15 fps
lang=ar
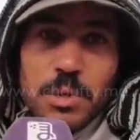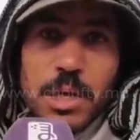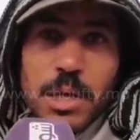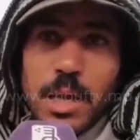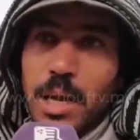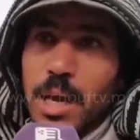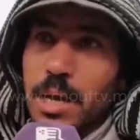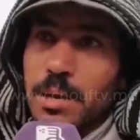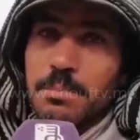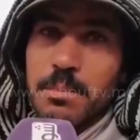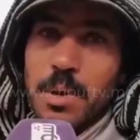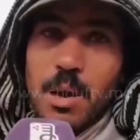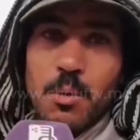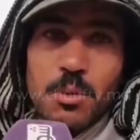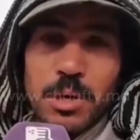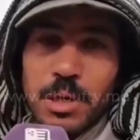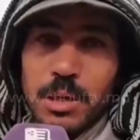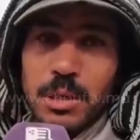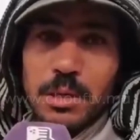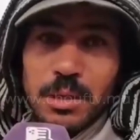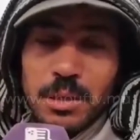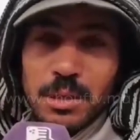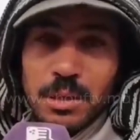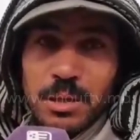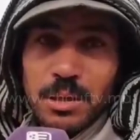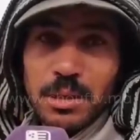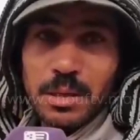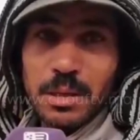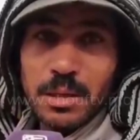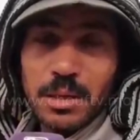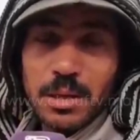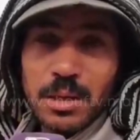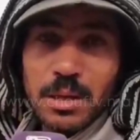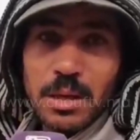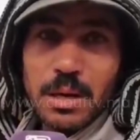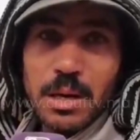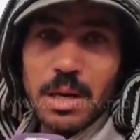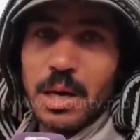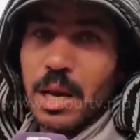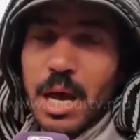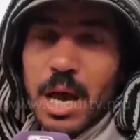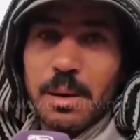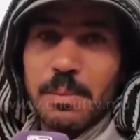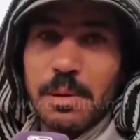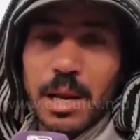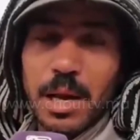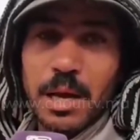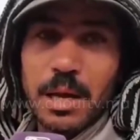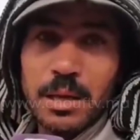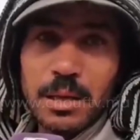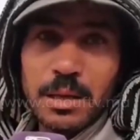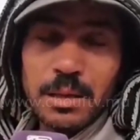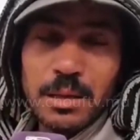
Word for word: ولدينا كان معاوني انا الغالب الله